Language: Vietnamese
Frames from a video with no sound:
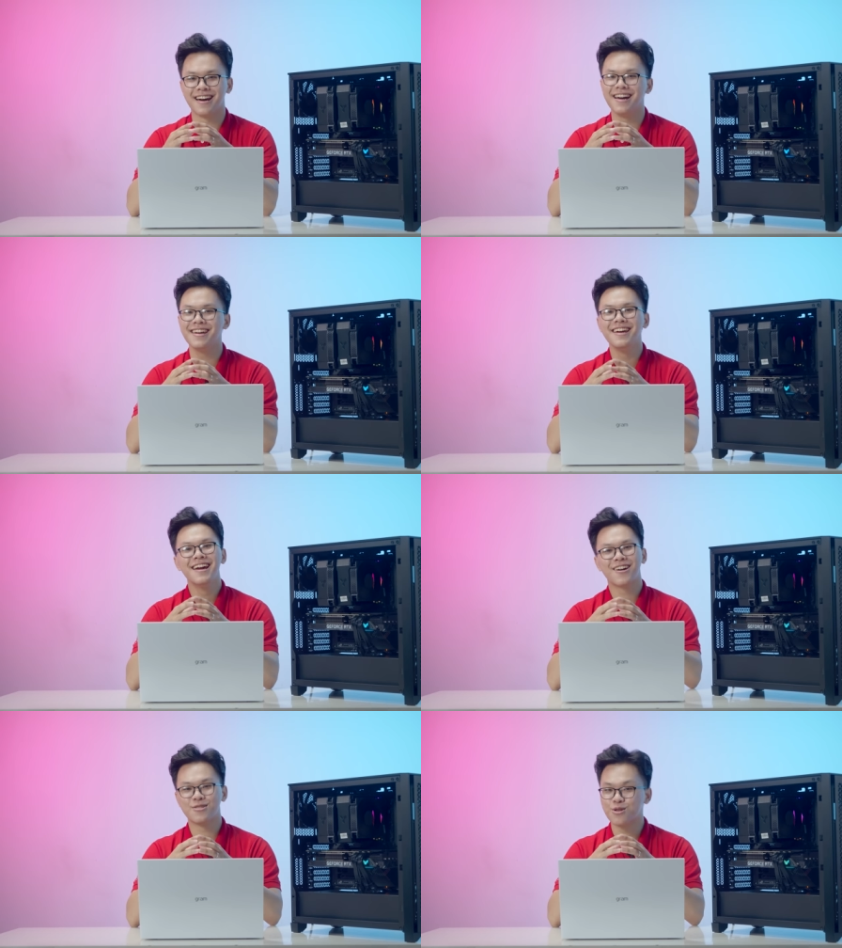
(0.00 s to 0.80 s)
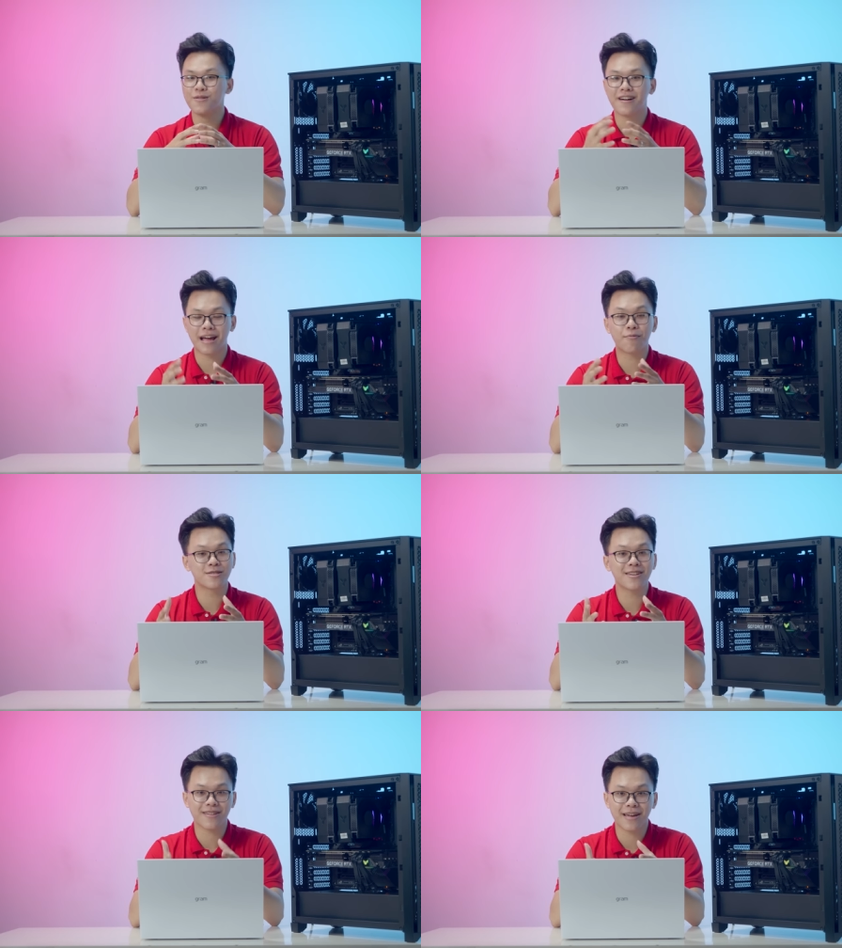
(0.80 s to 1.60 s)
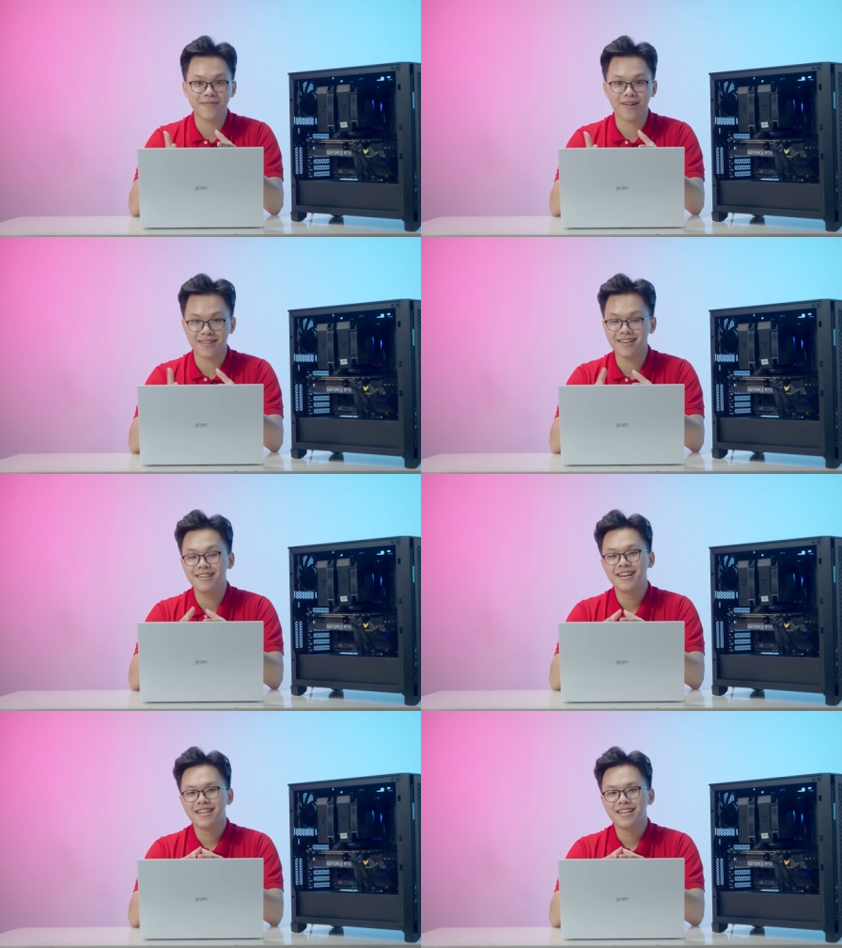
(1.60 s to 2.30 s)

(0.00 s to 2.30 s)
Đấy, còn tùy vào cái project của anh em nhau nhá.